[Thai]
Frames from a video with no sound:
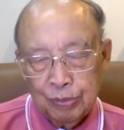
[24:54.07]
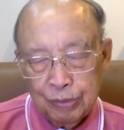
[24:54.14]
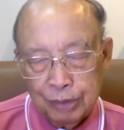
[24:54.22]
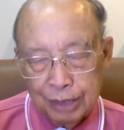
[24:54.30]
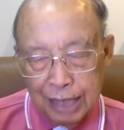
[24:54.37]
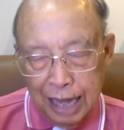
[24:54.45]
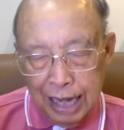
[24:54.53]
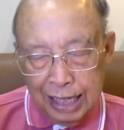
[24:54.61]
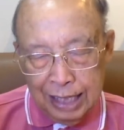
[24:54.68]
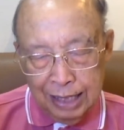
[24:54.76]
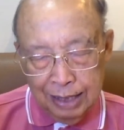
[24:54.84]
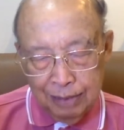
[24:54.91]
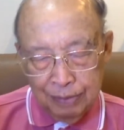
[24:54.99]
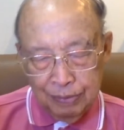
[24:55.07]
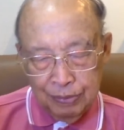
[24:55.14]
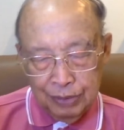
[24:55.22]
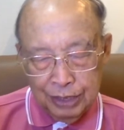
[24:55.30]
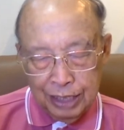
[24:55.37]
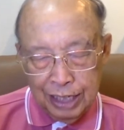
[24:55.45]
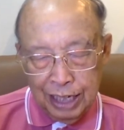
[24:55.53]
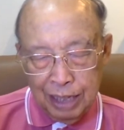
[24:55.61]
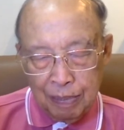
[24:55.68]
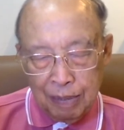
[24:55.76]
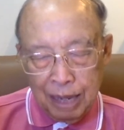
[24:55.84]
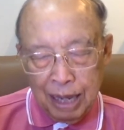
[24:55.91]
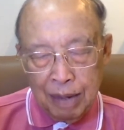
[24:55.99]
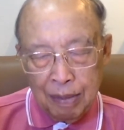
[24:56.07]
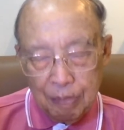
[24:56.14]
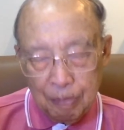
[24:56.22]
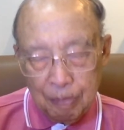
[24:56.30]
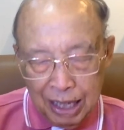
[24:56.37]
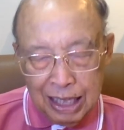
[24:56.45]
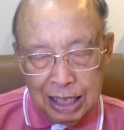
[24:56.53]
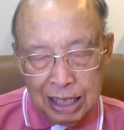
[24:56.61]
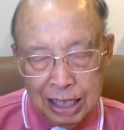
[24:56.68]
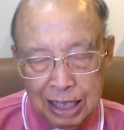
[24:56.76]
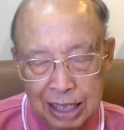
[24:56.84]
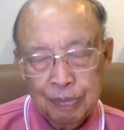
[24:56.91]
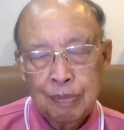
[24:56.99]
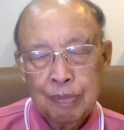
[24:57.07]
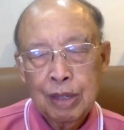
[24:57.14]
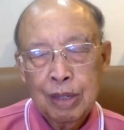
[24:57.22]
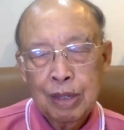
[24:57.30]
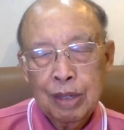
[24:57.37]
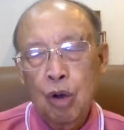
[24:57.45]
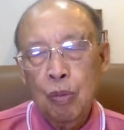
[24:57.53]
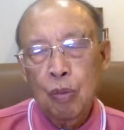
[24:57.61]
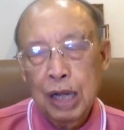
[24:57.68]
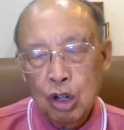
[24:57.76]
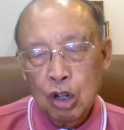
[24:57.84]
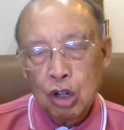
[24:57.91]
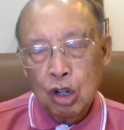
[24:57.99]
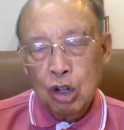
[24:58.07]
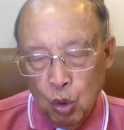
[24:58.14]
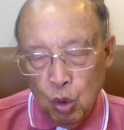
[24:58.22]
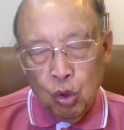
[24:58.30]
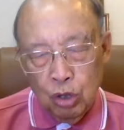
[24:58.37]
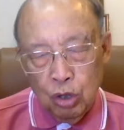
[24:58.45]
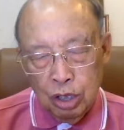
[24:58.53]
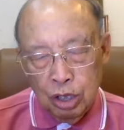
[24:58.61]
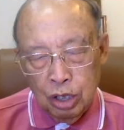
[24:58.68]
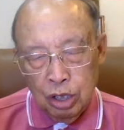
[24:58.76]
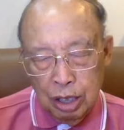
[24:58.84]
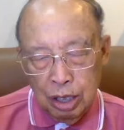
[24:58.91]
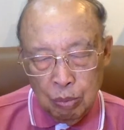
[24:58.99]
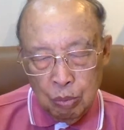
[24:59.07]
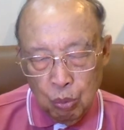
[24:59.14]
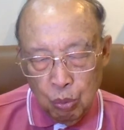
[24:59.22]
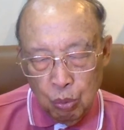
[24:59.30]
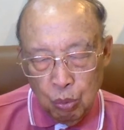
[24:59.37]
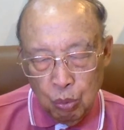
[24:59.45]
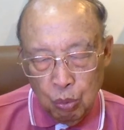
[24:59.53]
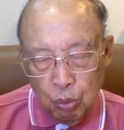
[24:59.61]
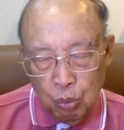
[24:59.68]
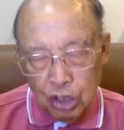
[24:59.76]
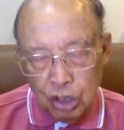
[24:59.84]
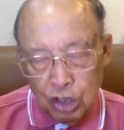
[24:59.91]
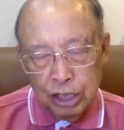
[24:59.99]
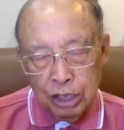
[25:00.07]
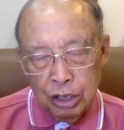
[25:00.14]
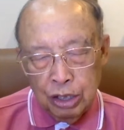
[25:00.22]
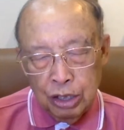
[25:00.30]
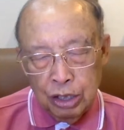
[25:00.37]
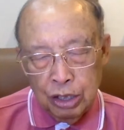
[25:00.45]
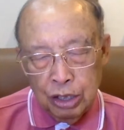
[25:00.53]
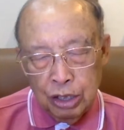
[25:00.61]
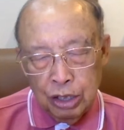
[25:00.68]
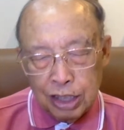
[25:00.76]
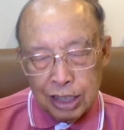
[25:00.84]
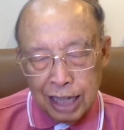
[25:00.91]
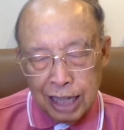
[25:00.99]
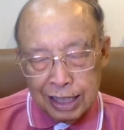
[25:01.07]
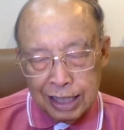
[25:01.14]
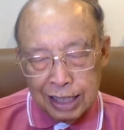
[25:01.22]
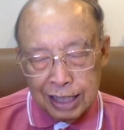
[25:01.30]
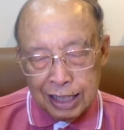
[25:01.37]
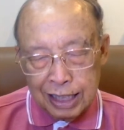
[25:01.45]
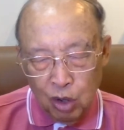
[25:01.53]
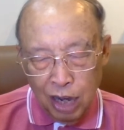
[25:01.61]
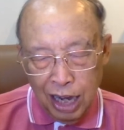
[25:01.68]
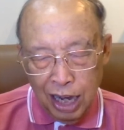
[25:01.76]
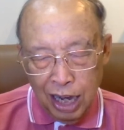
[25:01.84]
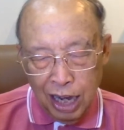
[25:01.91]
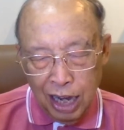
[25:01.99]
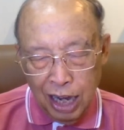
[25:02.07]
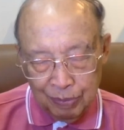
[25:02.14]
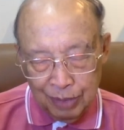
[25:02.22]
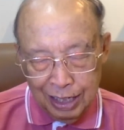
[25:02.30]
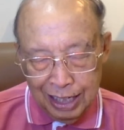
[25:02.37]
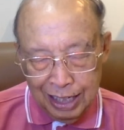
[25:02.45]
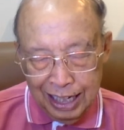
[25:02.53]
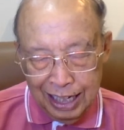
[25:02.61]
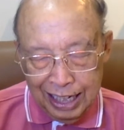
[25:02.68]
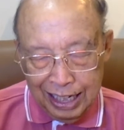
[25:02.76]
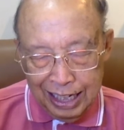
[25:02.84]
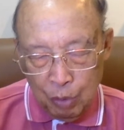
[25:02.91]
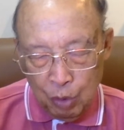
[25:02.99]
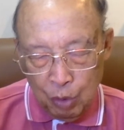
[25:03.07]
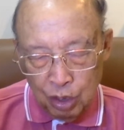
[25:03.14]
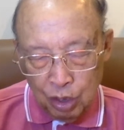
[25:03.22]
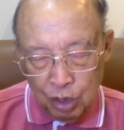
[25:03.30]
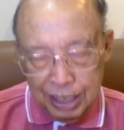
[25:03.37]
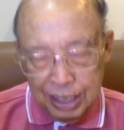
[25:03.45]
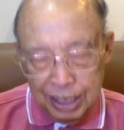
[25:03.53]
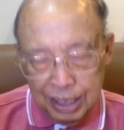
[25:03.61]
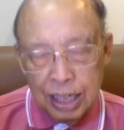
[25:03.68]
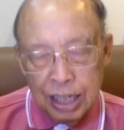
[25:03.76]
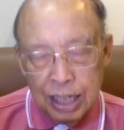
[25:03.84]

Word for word: ได้เสด็จมาบังเกิดก็เพื่อกอบกู้ พวกขน้อยออกจากสิ่งซัวห้ายและเฮ็ดให้พวกขน้อยมีสุข